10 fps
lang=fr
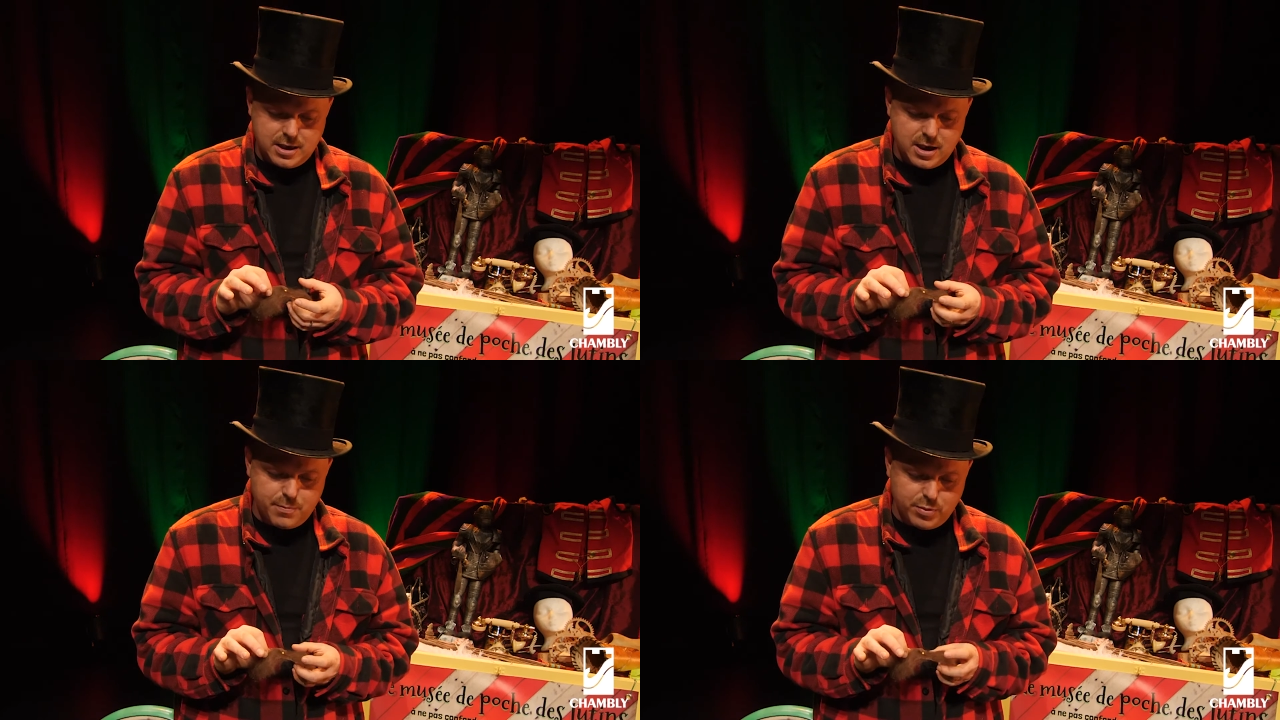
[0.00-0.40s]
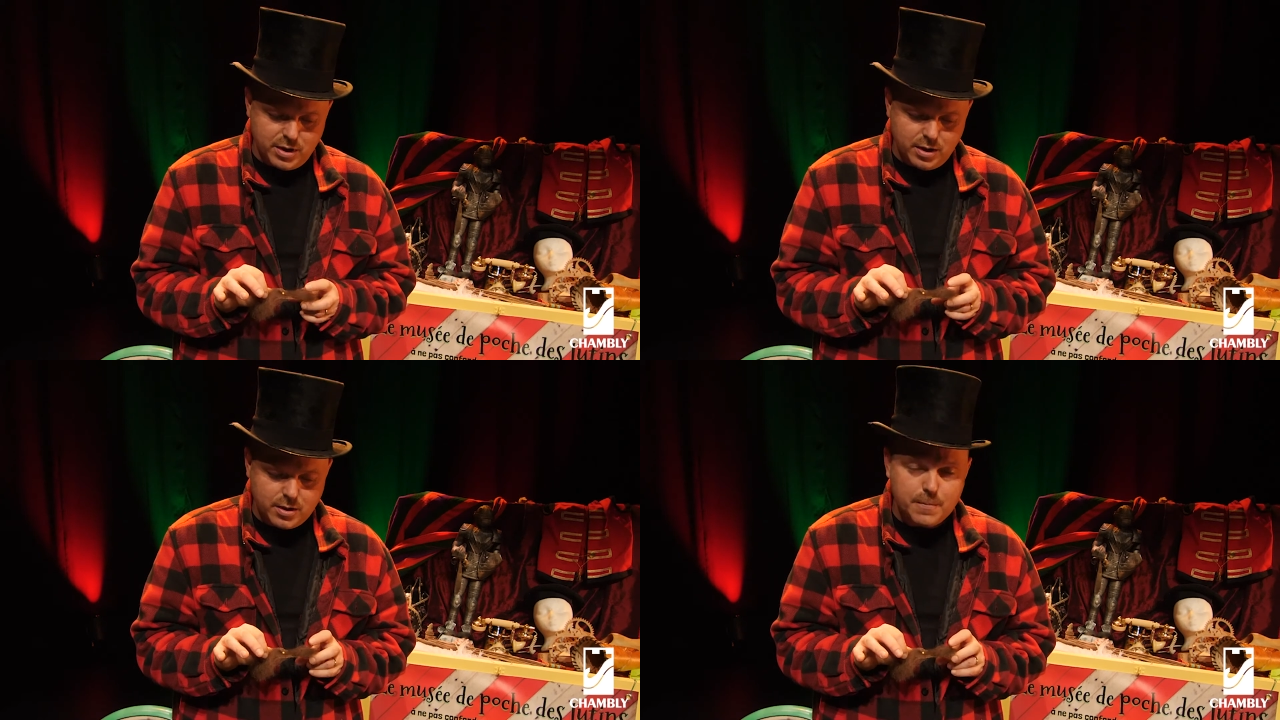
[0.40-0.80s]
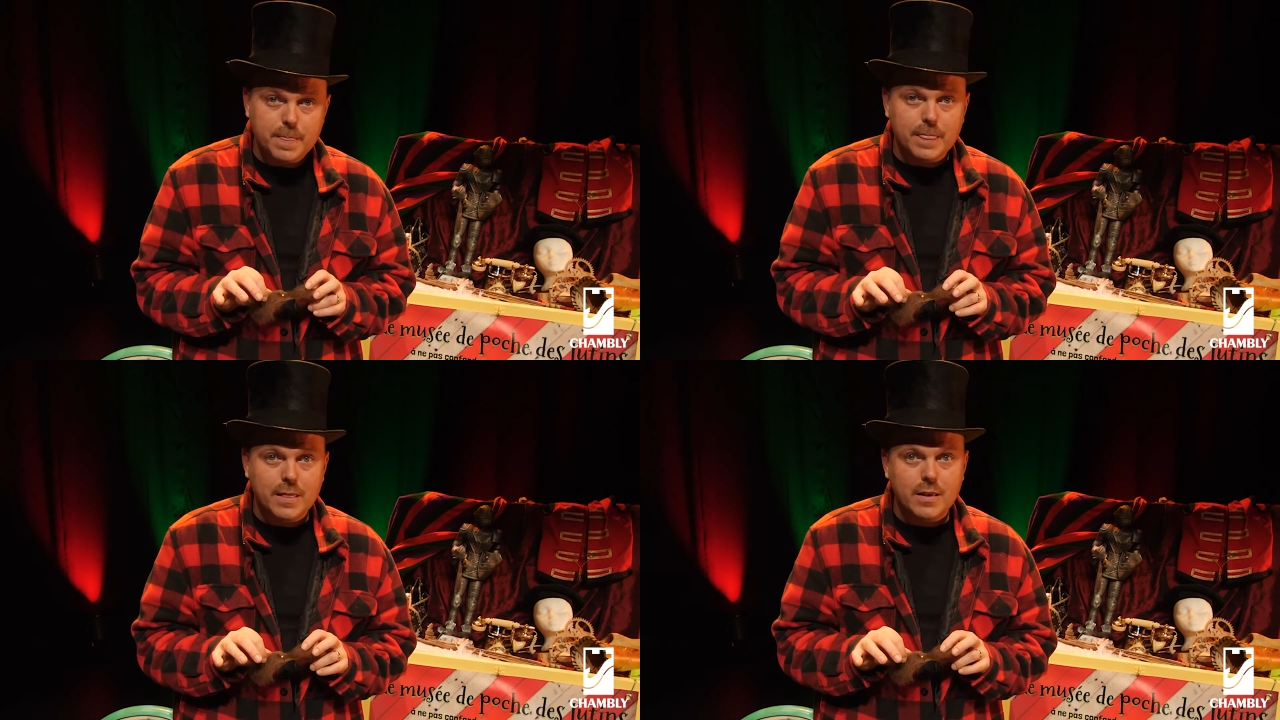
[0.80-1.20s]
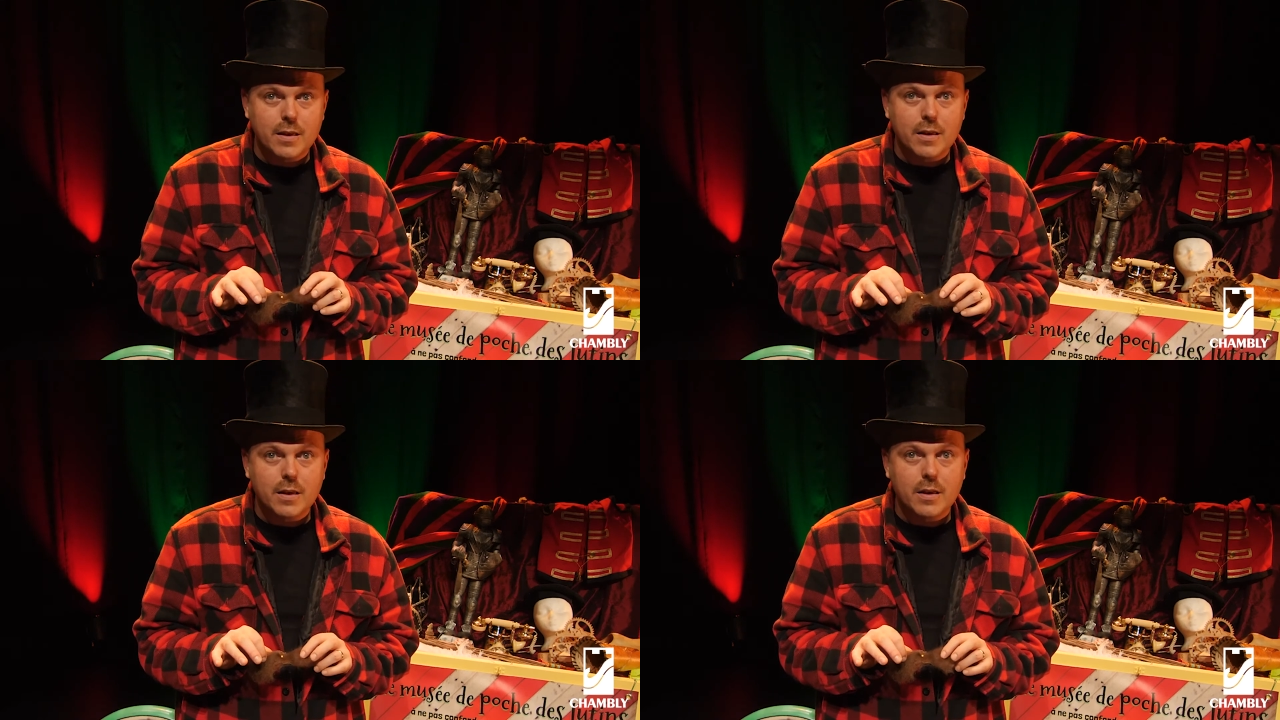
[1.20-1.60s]
Et puis,
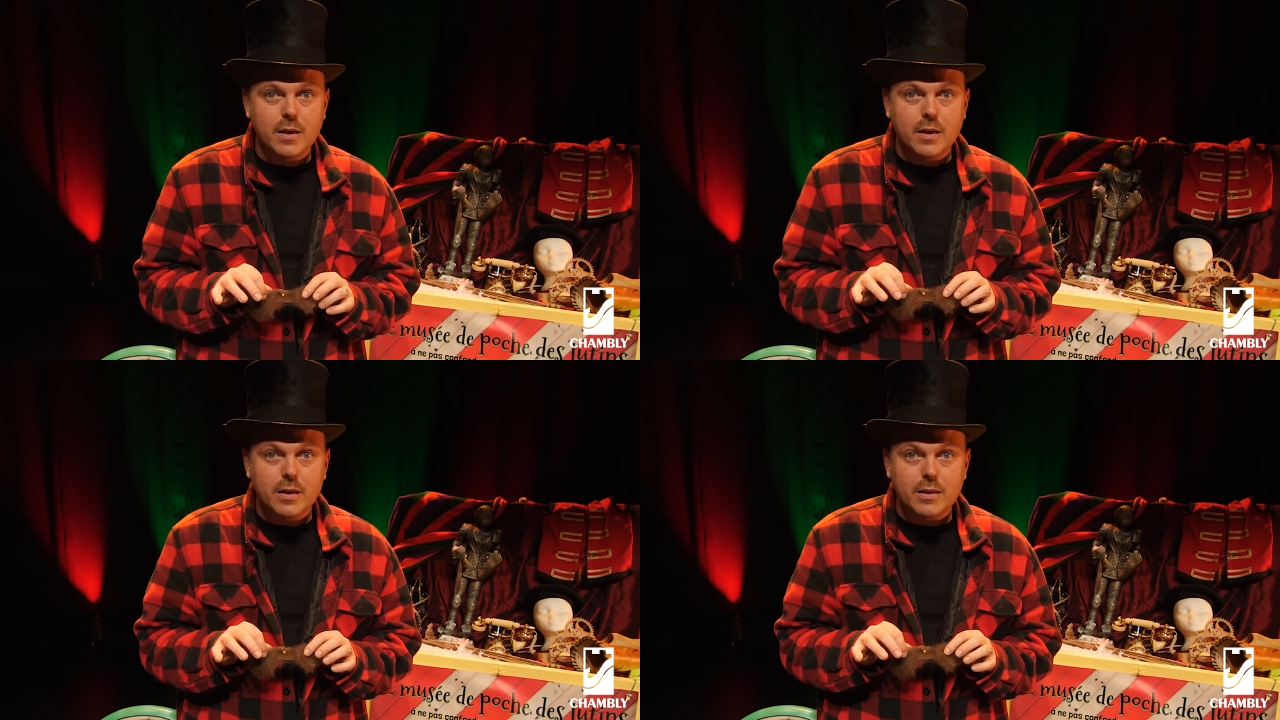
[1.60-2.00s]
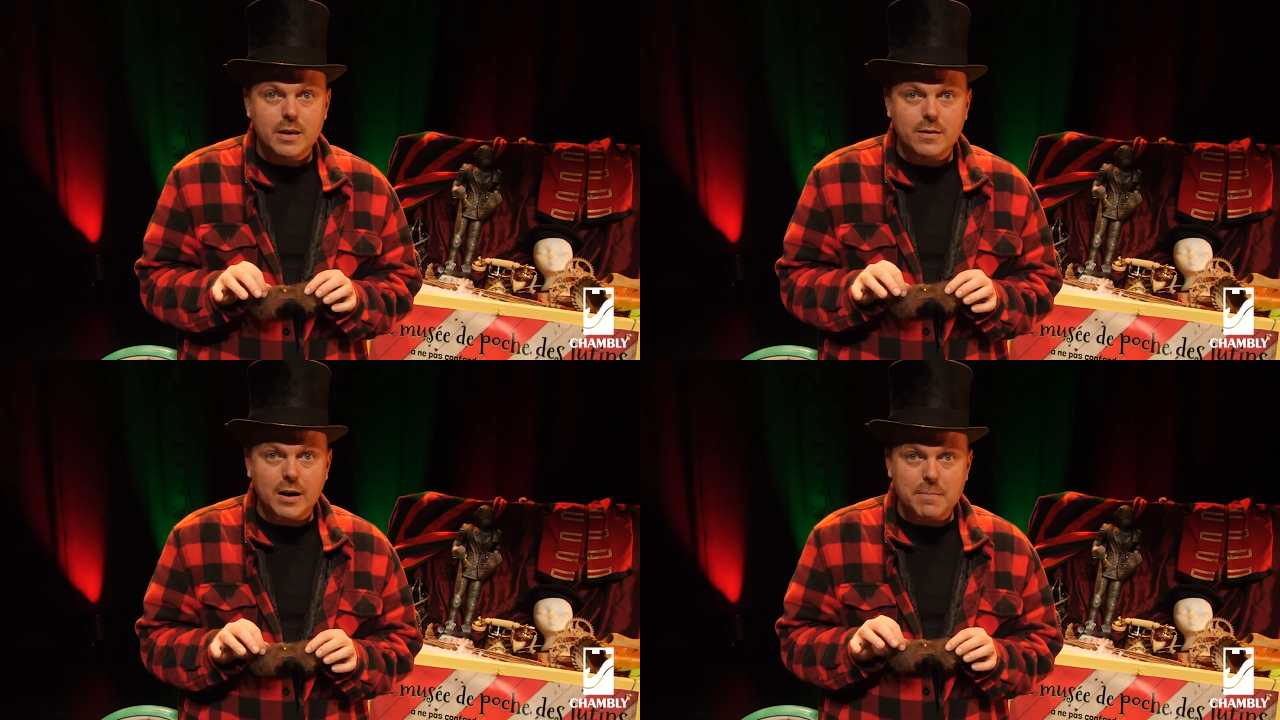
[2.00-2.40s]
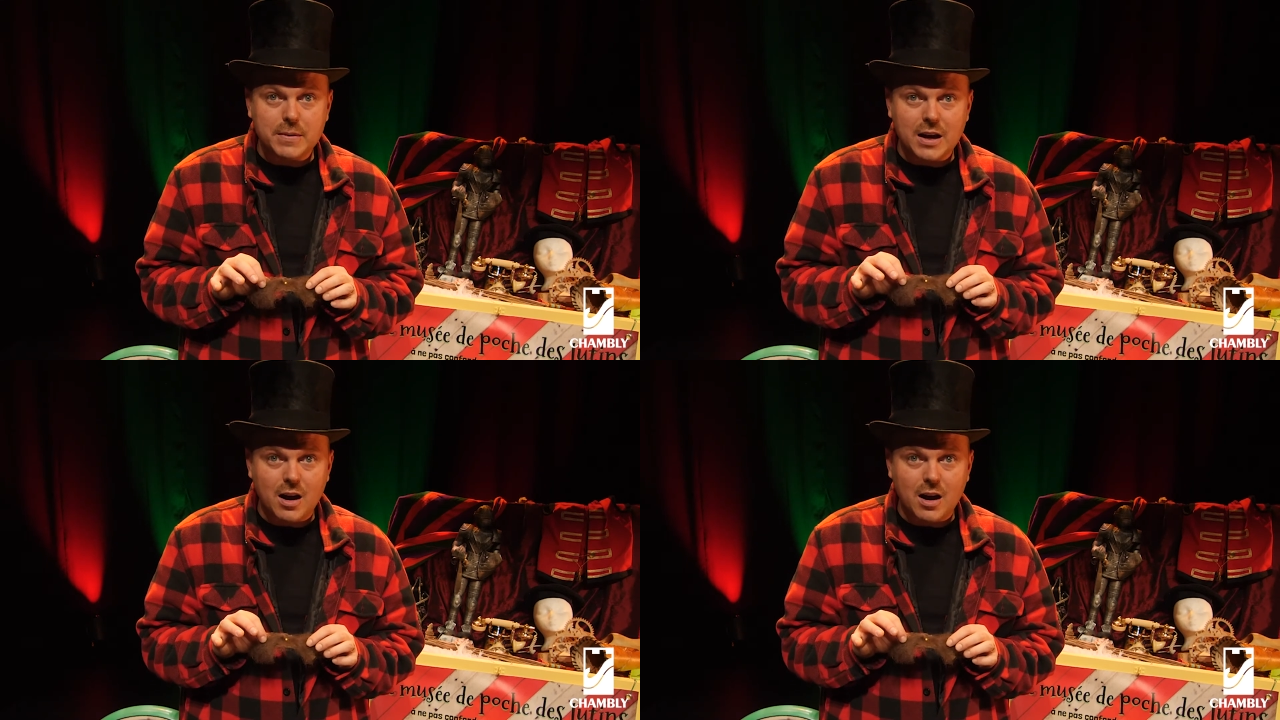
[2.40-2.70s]
il les a ramenés